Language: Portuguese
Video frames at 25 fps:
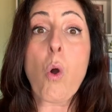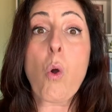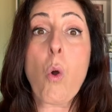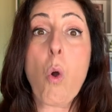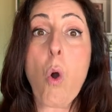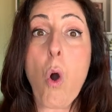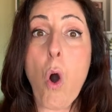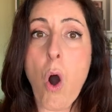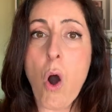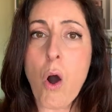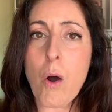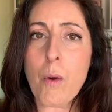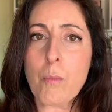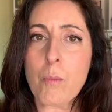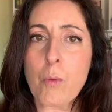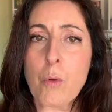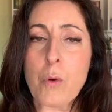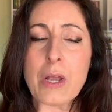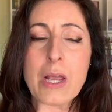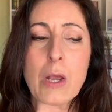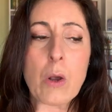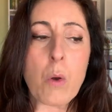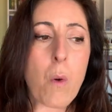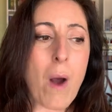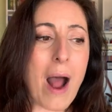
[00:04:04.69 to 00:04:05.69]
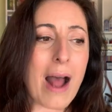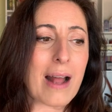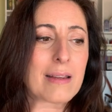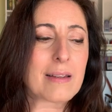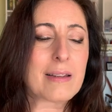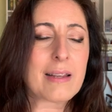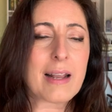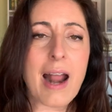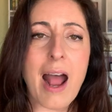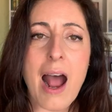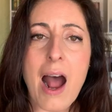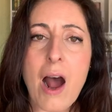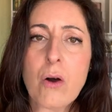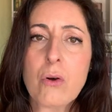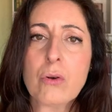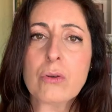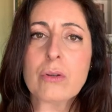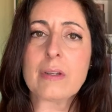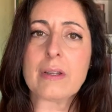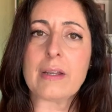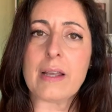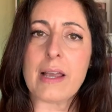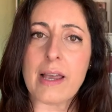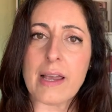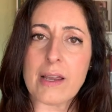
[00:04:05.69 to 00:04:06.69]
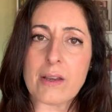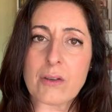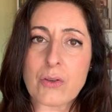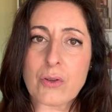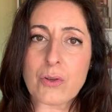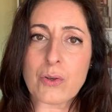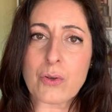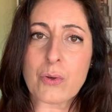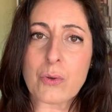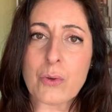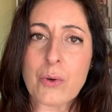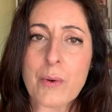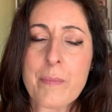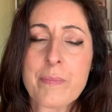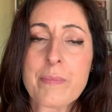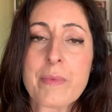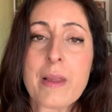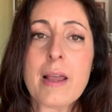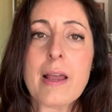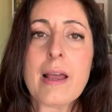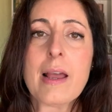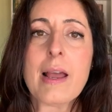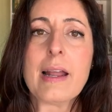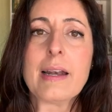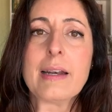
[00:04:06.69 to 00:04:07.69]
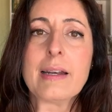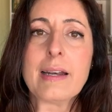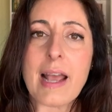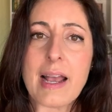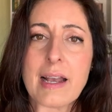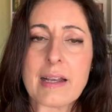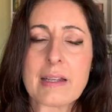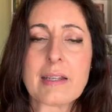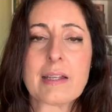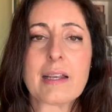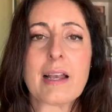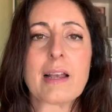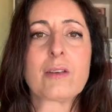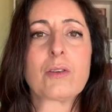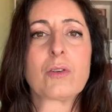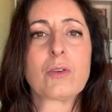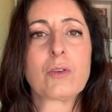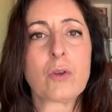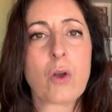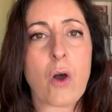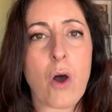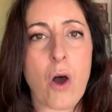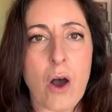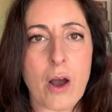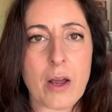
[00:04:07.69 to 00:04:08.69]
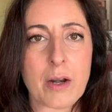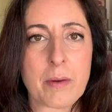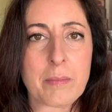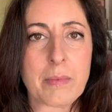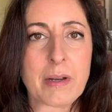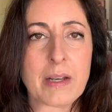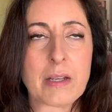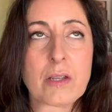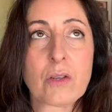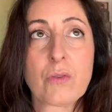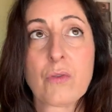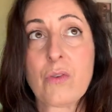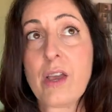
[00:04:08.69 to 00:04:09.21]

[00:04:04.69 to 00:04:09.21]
como enquadrar o texto nessas normas.